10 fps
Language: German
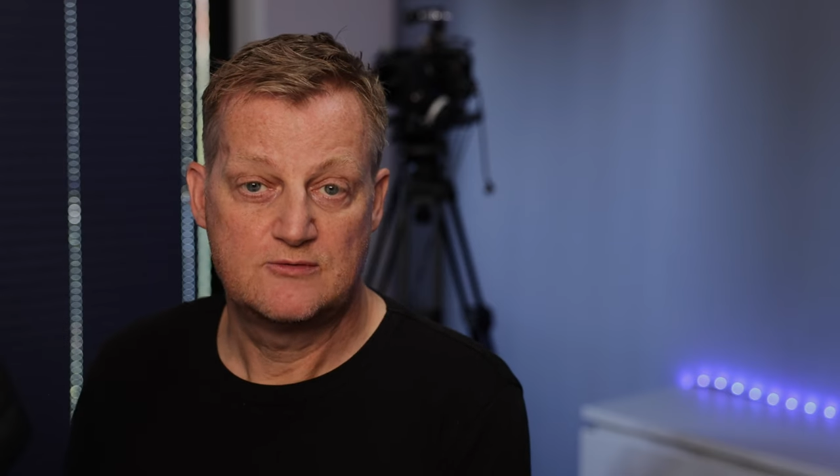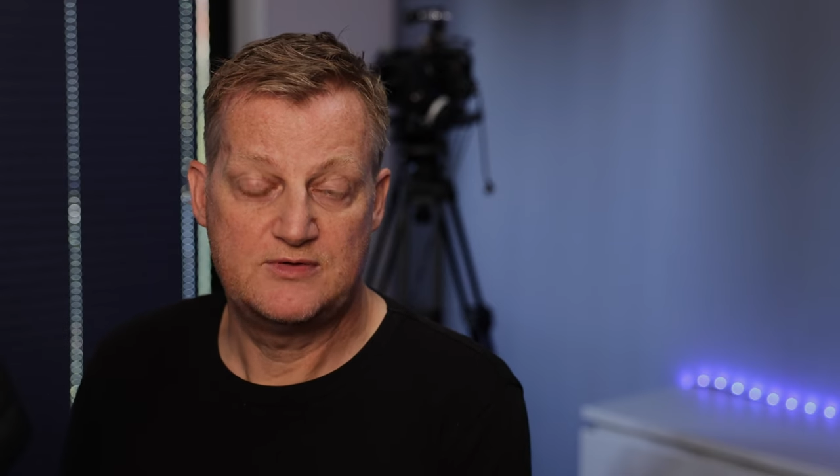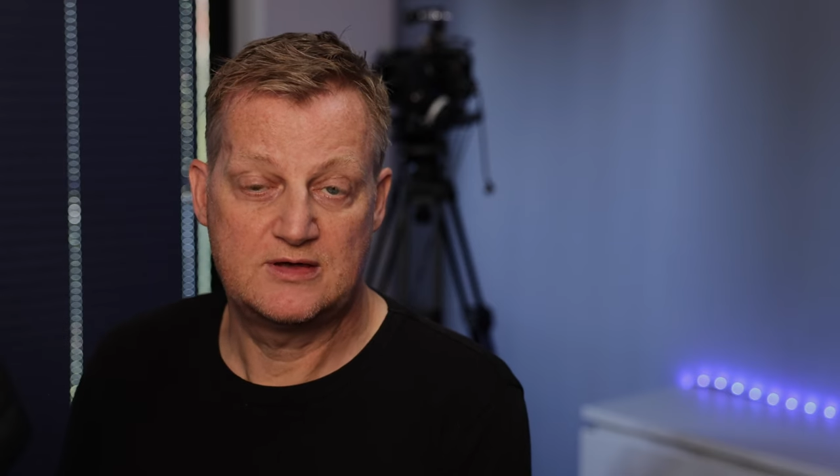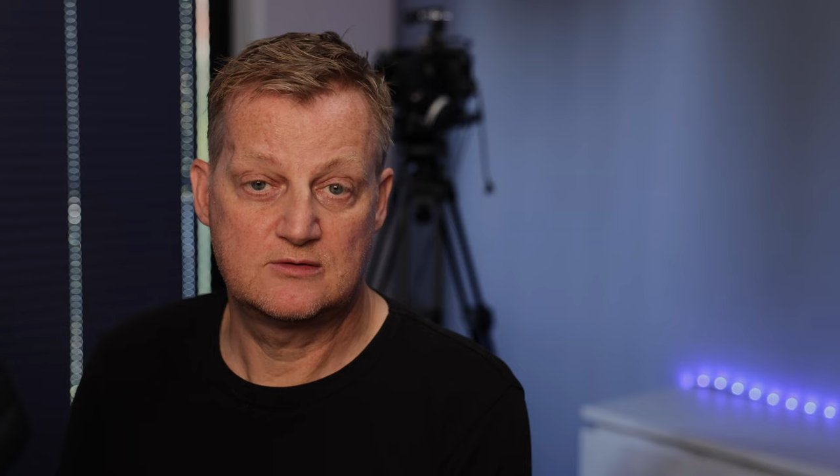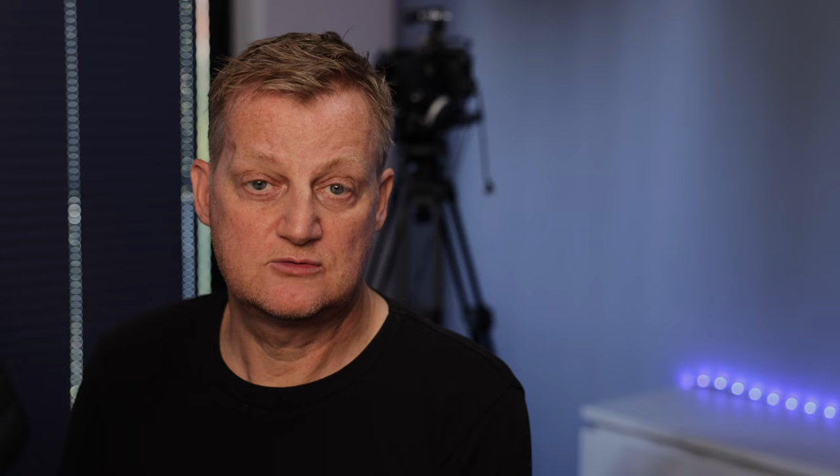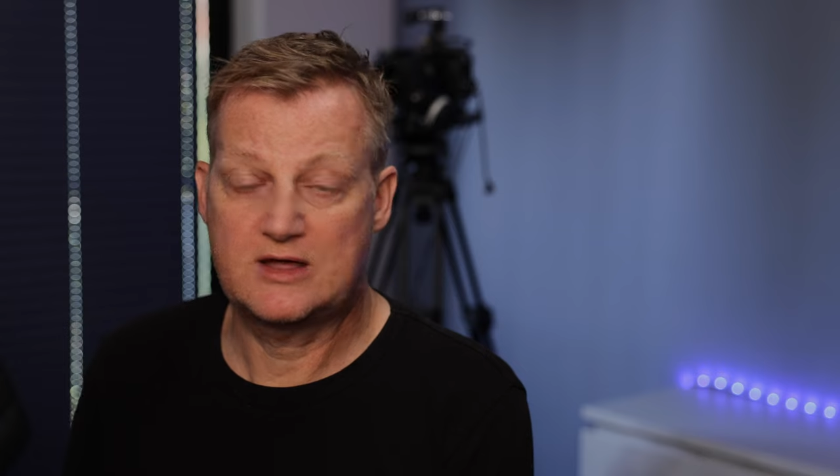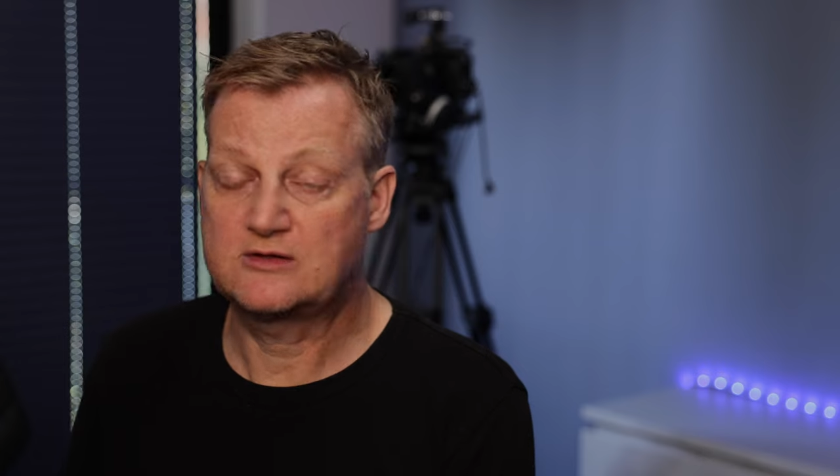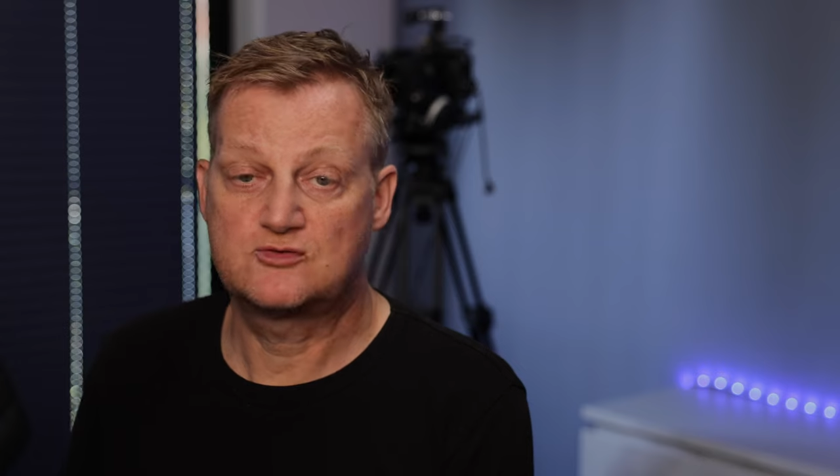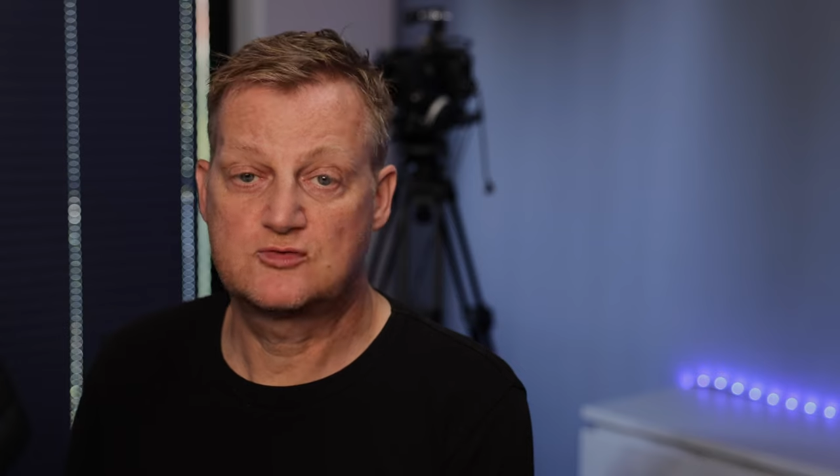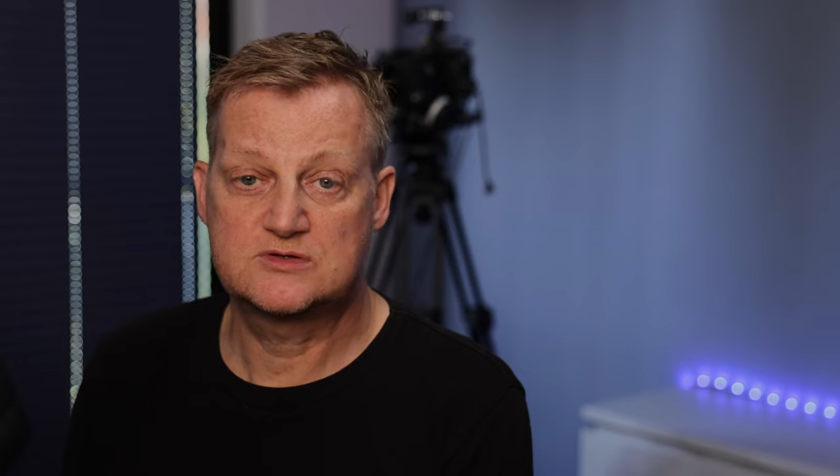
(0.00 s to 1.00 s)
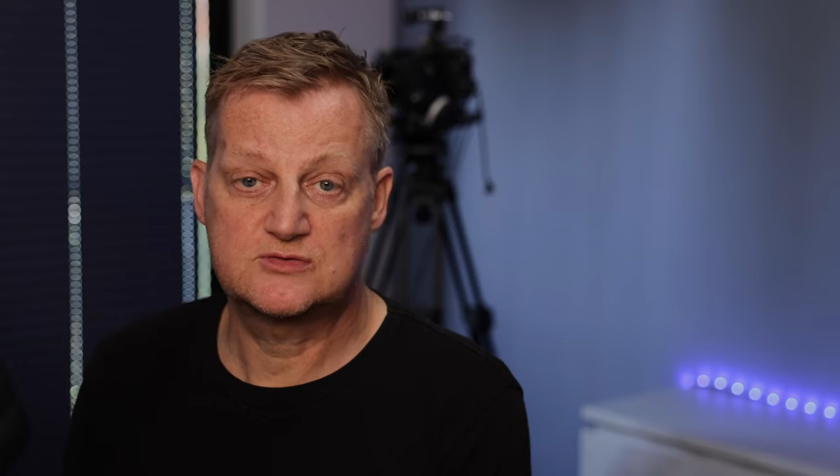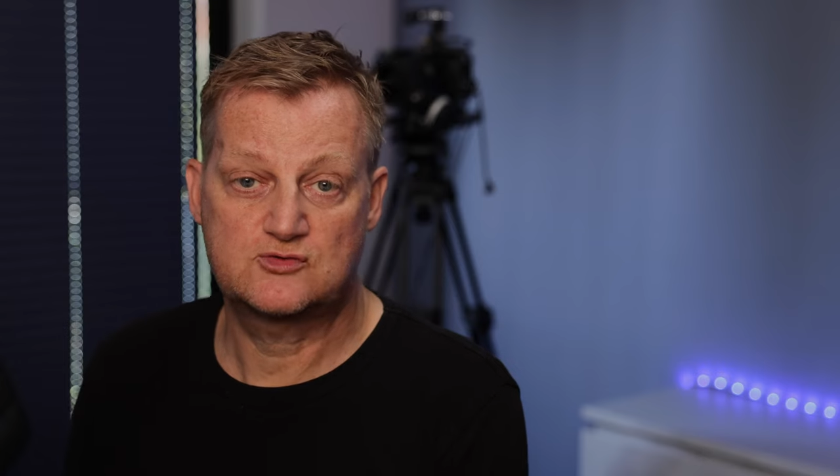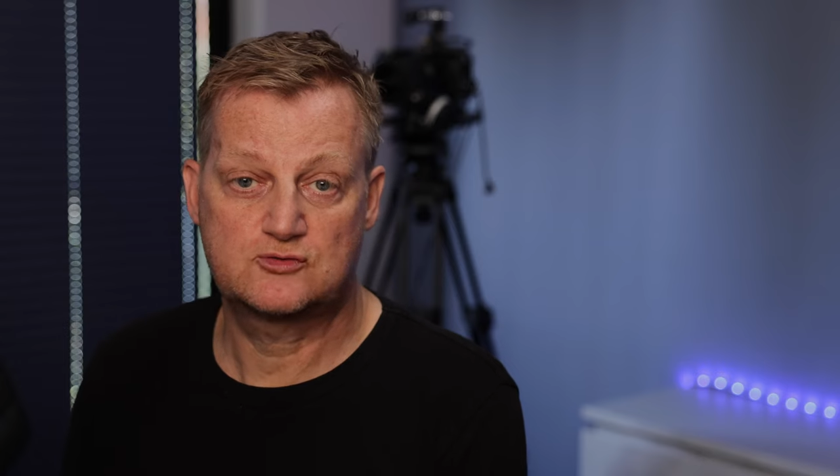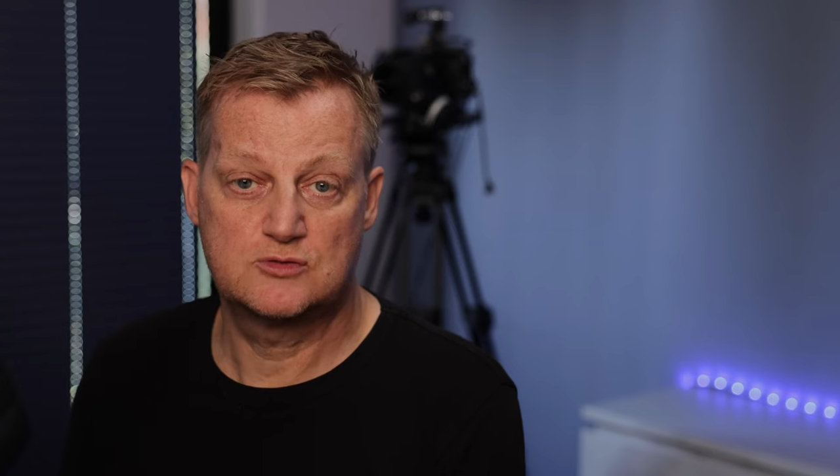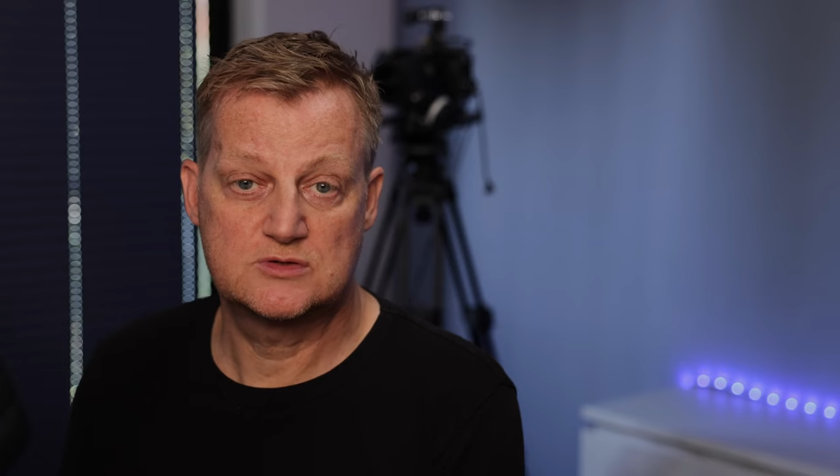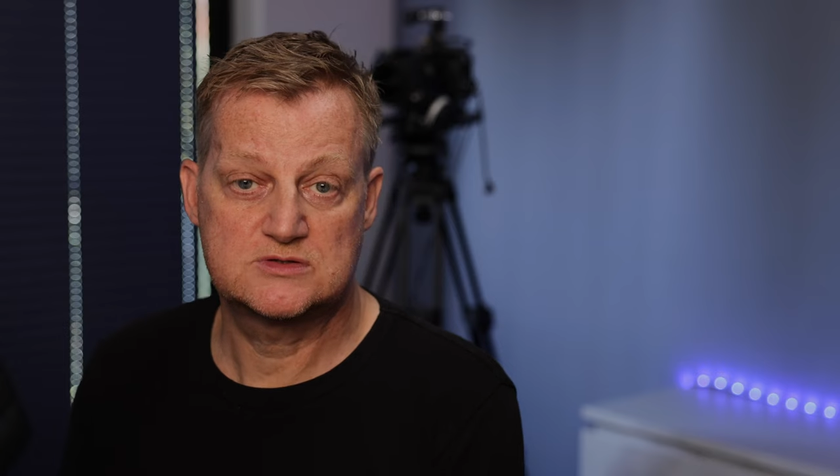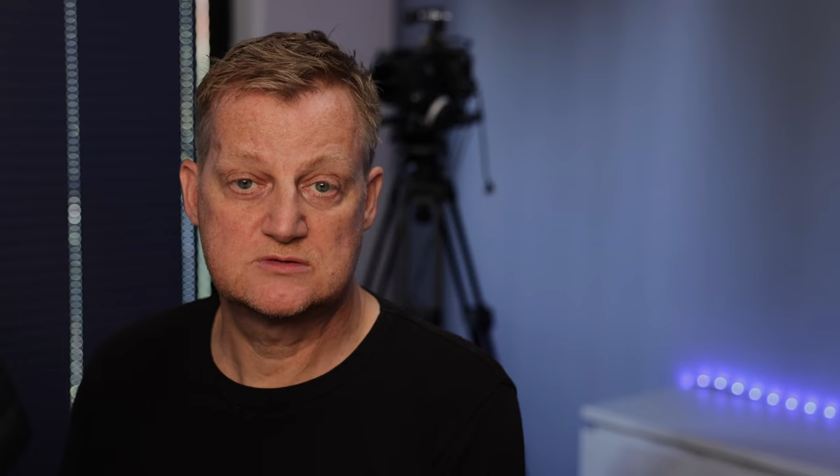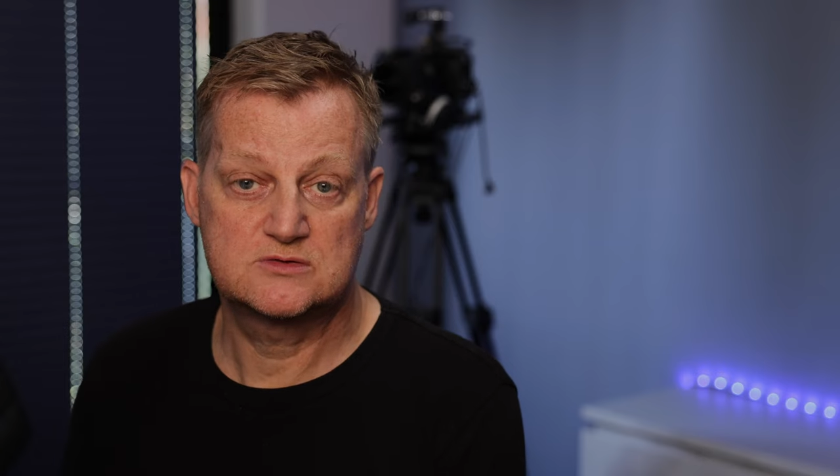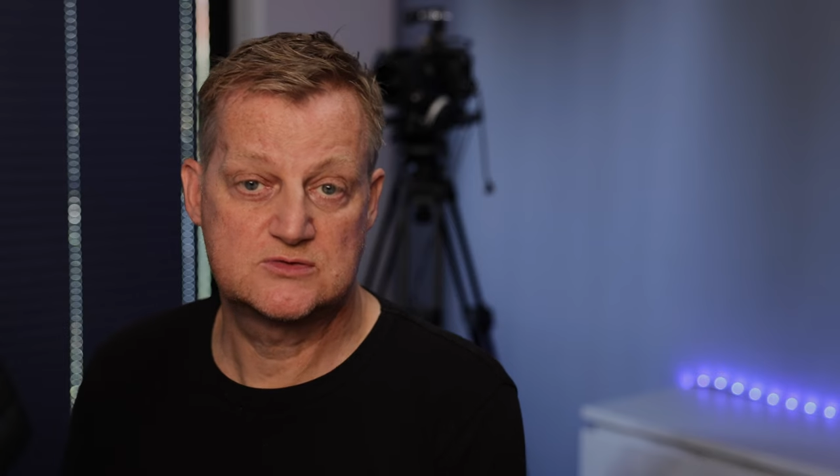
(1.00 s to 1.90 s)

wegen Datenschutzverstößen,